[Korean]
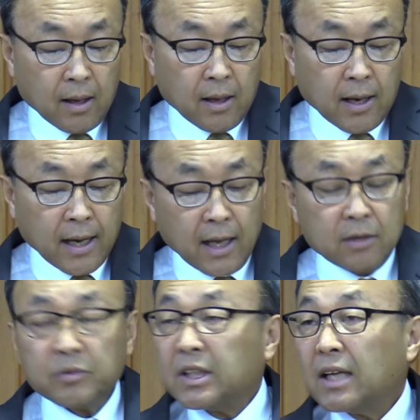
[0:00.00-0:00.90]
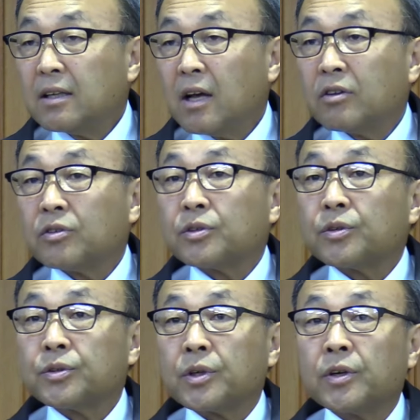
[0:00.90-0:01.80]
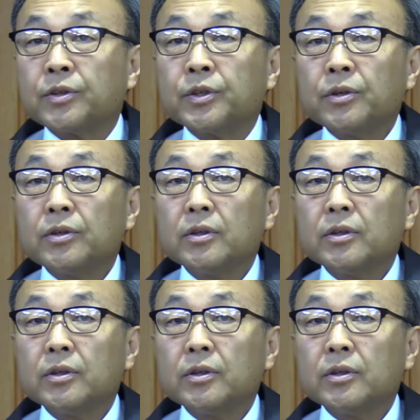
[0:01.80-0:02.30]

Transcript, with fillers: 예, 하나님을 찾으려 그러죠.